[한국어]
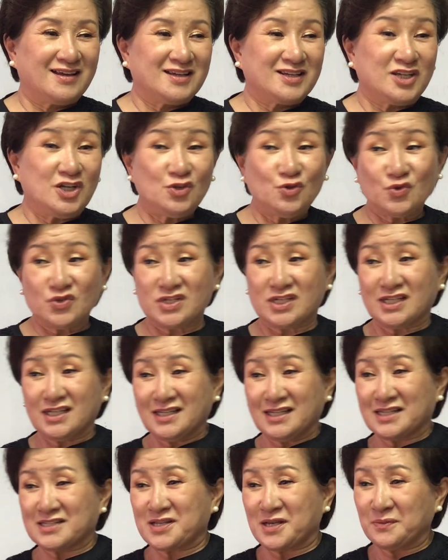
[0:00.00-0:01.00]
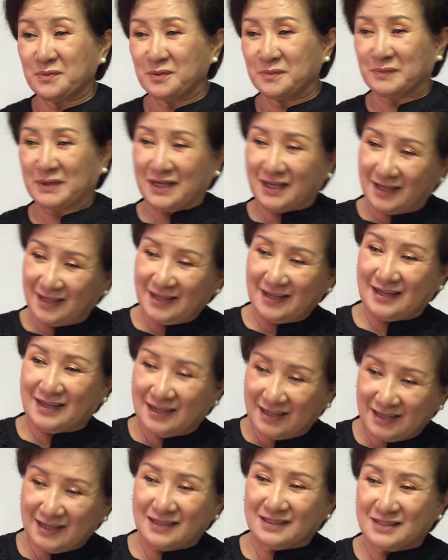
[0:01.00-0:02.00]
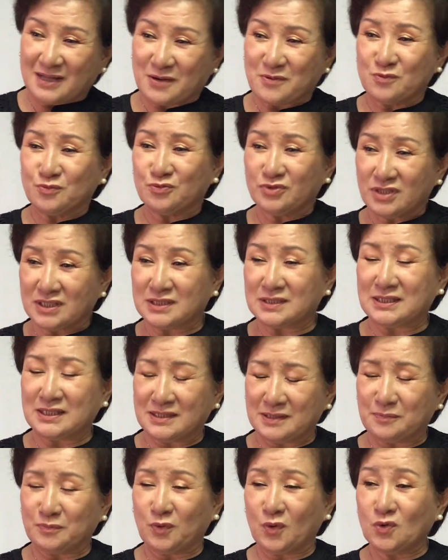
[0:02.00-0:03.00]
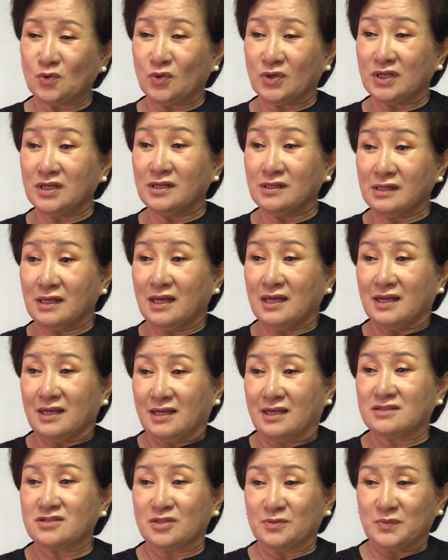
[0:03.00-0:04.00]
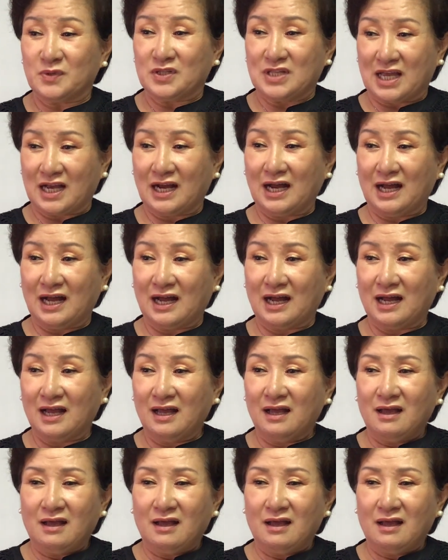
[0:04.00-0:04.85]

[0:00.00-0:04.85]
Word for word: 기도식이나 제법 막 나무 뿌리 깨나 뽑고 이를 했으면 내가